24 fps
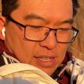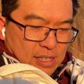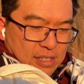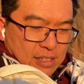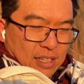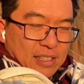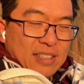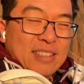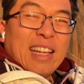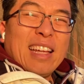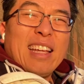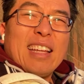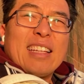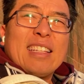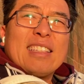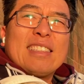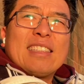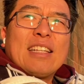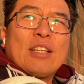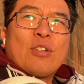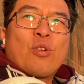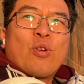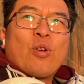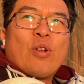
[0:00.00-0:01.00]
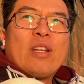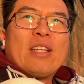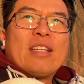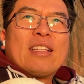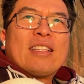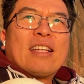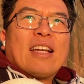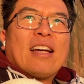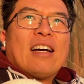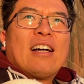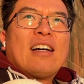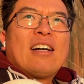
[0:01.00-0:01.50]
Das Ding ist
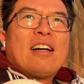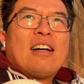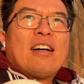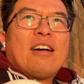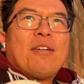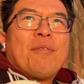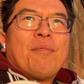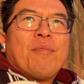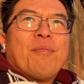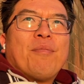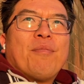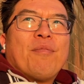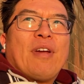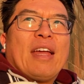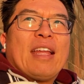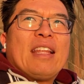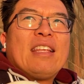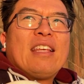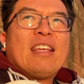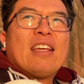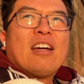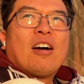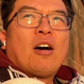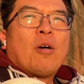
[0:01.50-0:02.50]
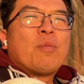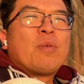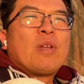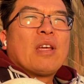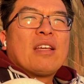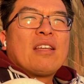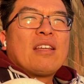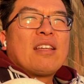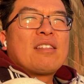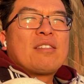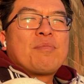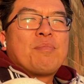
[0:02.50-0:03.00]
natürlich, ja, ähm, wenn ihr, ob
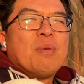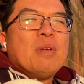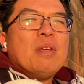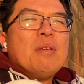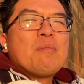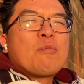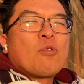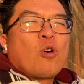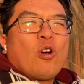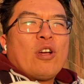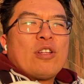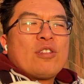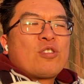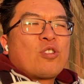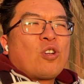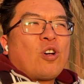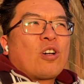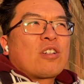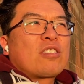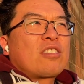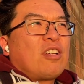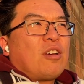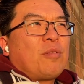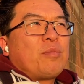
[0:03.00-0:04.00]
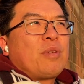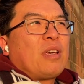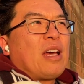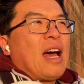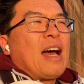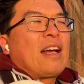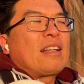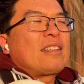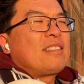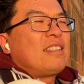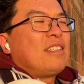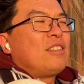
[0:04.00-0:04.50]
ihr jetzt Bitcoin zockt, ob
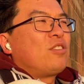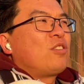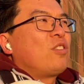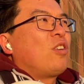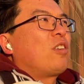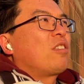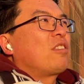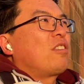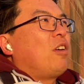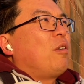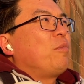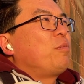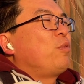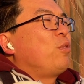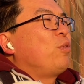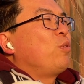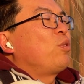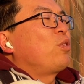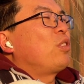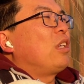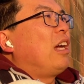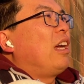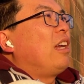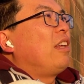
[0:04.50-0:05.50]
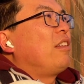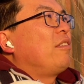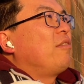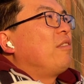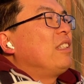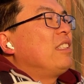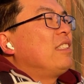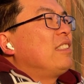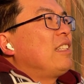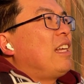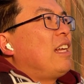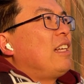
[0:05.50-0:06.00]
ihr Aktien zockt, Optionsscheinen,
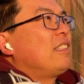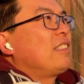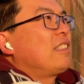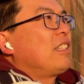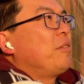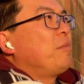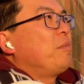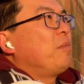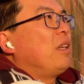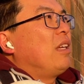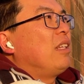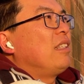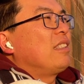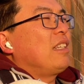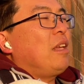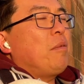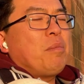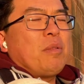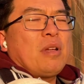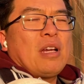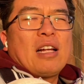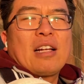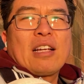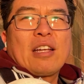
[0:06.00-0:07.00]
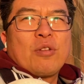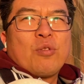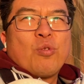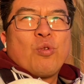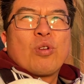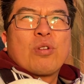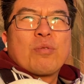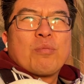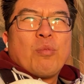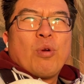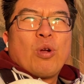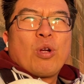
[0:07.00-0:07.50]
was es alles gibt, ja, es gibt da
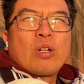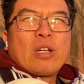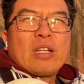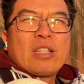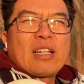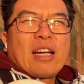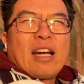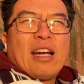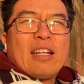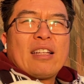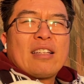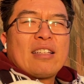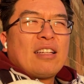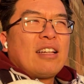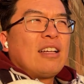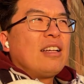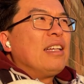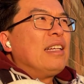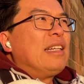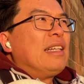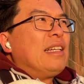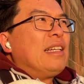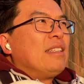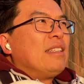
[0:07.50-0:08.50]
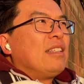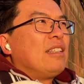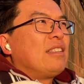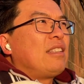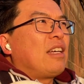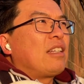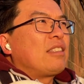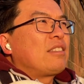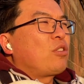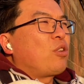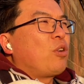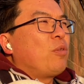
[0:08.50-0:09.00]
genügend Möglichkeiten. Ne?
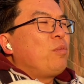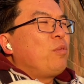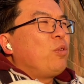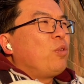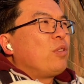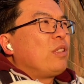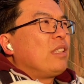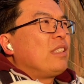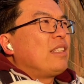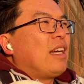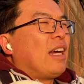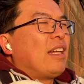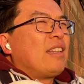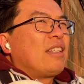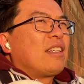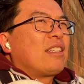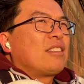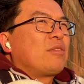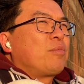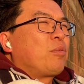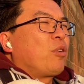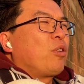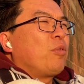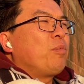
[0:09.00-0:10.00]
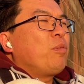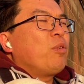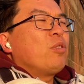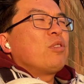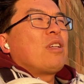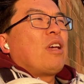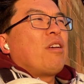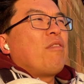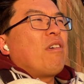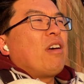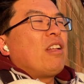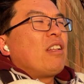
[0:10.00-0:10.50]
Da ist Krypto nichts anderes. Krypto
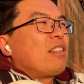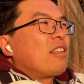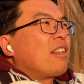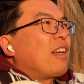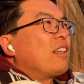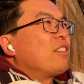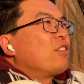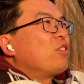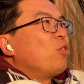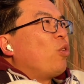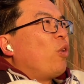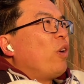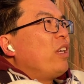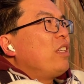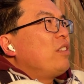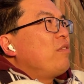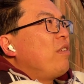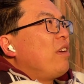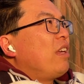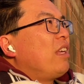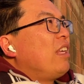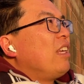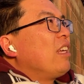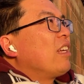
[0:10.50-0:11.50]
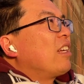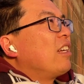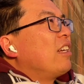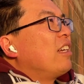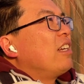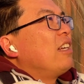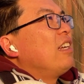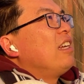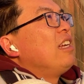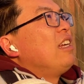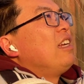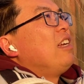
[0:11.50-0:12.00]
ist einfach ein ganz neues
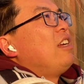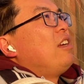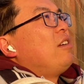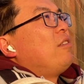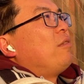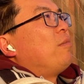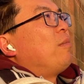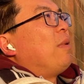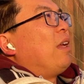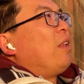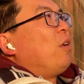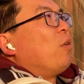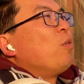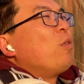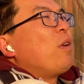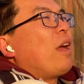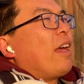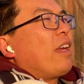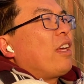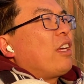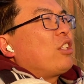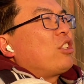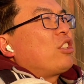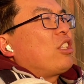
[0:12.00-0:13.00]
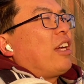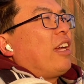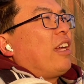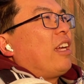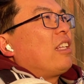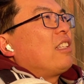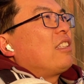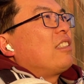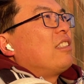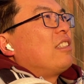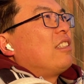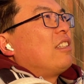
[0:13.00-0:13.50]
Vehikel, wo man
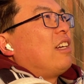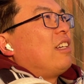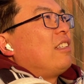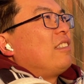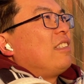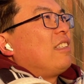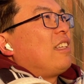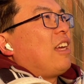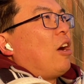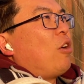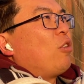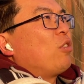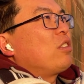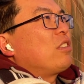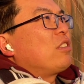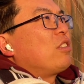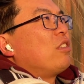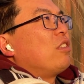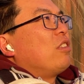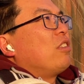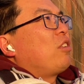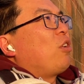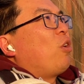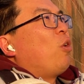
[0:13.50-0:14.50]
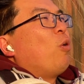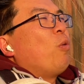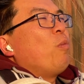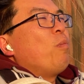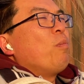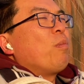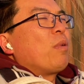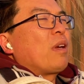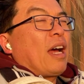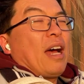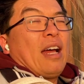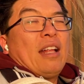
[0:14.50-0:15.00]
uneingeschränkt äh, sich
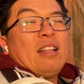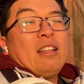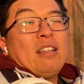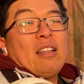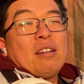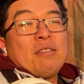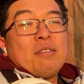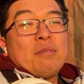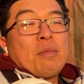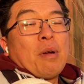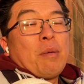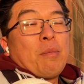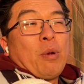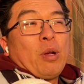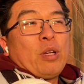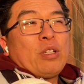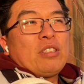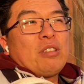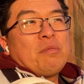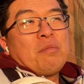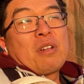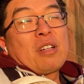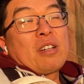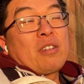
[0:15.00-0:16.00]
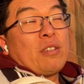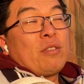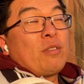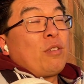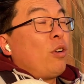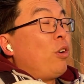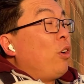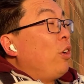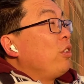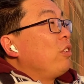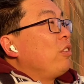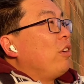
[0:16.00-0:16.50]
austoben kann, ja, wie man möchte. Man kann
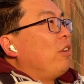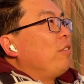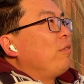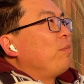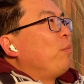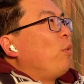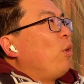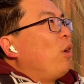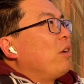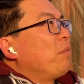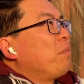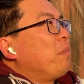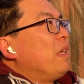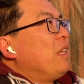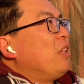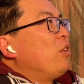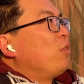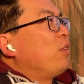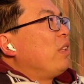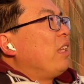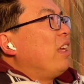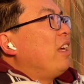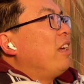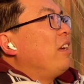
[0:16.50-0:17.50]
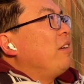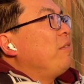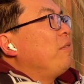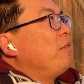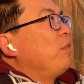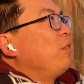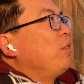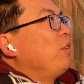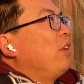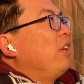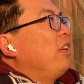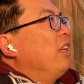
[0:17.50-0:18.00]
von heute auf morgen Millionär
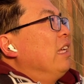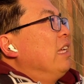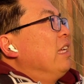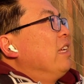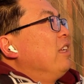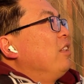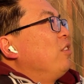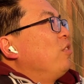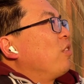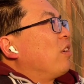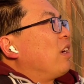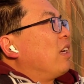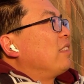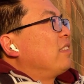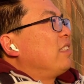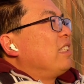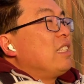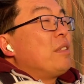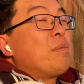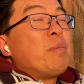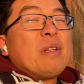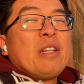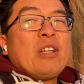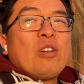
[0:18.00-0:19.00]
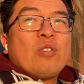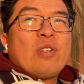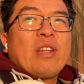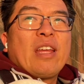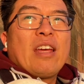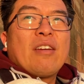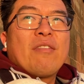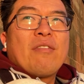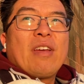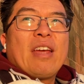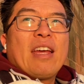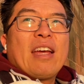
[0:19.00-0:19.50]
oder äh, sogar zig
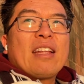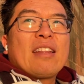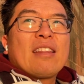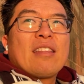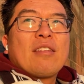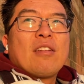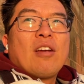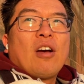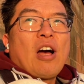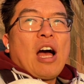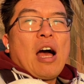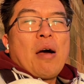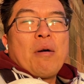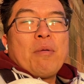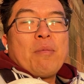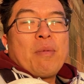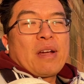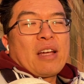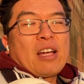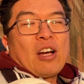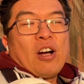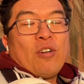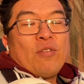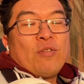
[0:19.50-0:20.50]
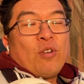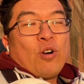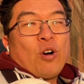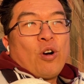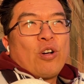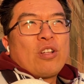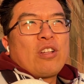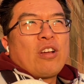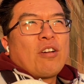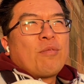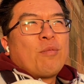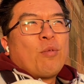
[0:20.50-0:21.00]
Millionär werden, aber man kann auch von
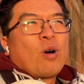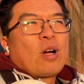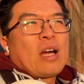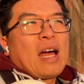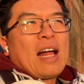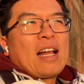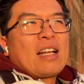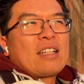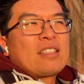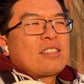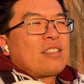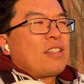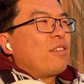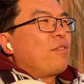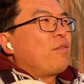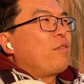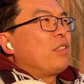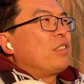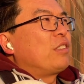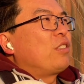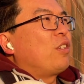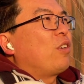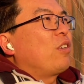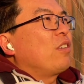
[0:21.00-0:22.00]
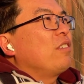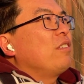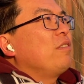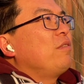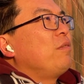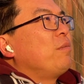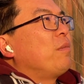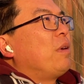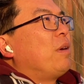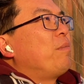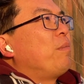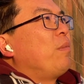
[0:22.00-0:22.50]
heute auf morgen alles äh,
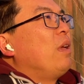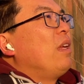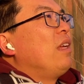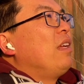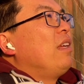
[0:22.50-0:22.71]
verzocken, wie man,